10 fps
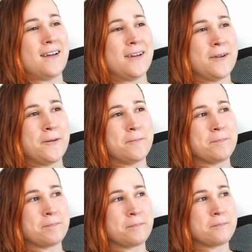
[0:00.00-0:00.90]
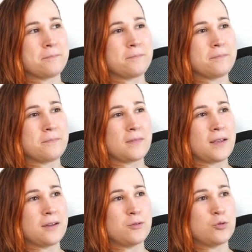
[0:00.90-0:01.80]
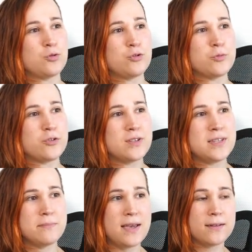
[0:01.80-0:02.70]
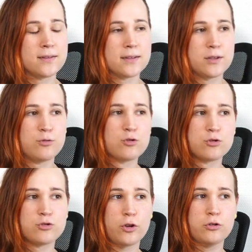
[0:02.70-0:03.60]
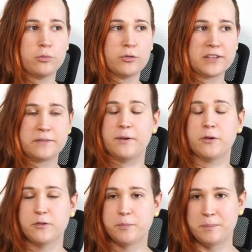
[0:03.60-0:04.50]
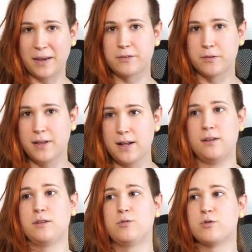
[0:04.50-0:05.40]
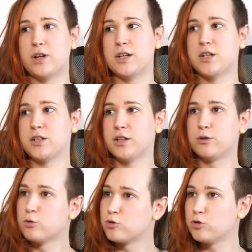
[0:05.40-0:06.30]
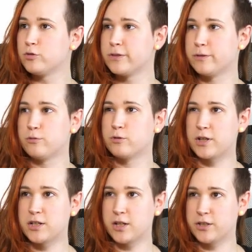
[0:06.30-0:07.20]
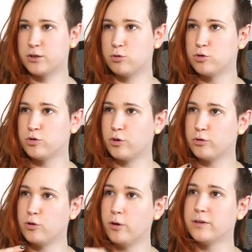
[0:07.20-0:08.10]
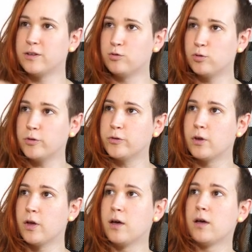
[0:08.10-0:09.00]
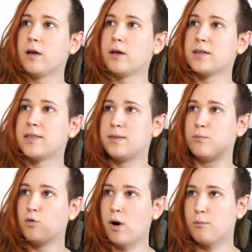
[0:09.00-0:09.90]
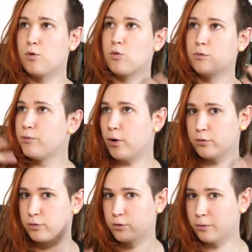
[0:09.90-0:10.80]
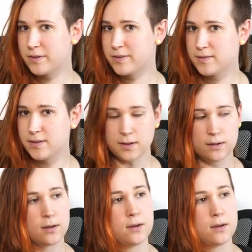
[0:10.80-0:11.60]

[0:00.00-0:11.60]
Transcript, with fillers: Euh, du coup, je me suis dit merde, il faut que je sorte de mon expérience personnelle, il faut que j'aille chercher d'autres choses, il faut que j'aille chercher d'autres choses en dehors des sources qui, moi, me confortent dans mes idées.